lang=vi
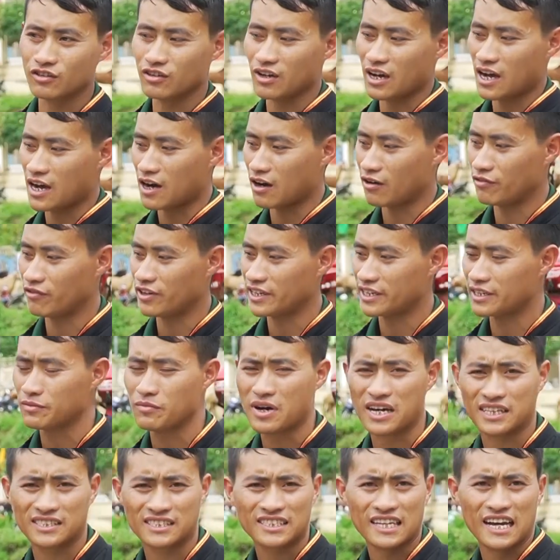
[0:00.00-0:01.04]
tự hào về cái
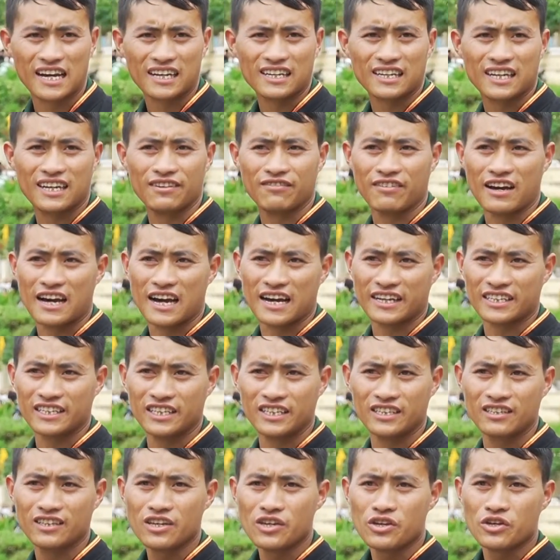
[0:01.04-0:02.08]
bản sắc và
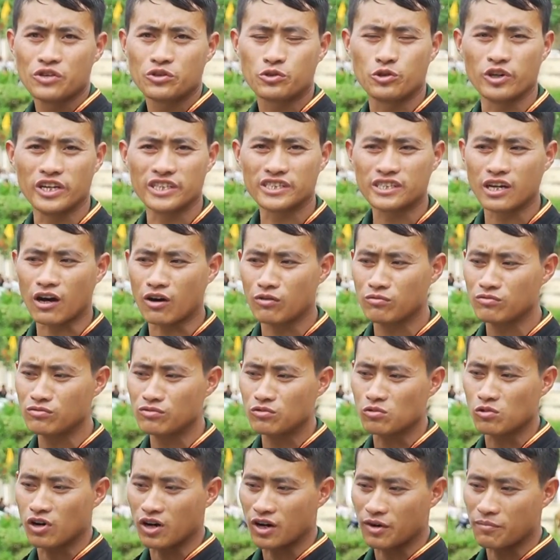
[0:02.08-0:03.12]
cái truyền thống
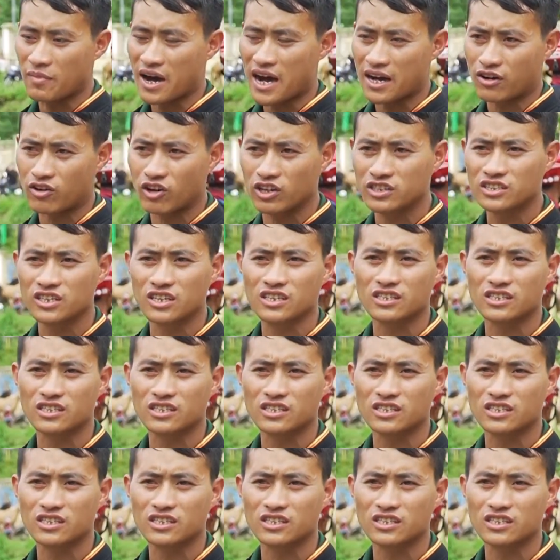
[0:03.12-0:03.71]
của bà con